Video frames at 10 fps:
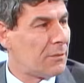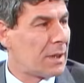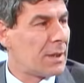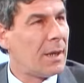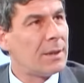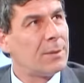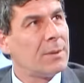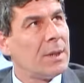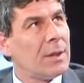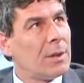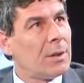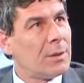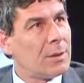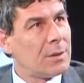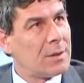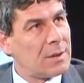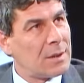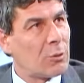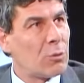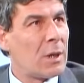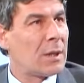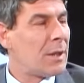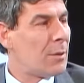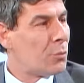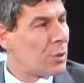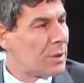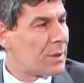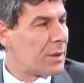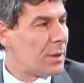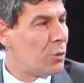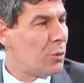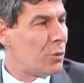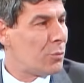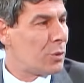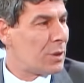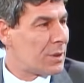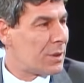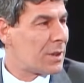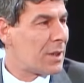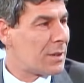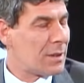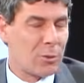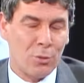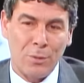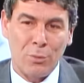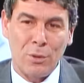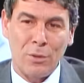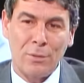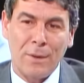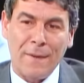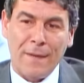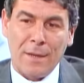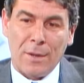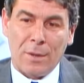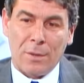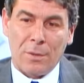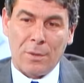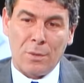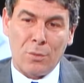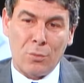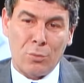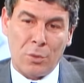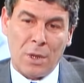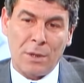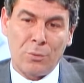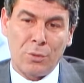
var. Yani e, size gülerken burayı ısırabiliyor, burayı ısırırken size gülebiliyor. E, Umur Bugay da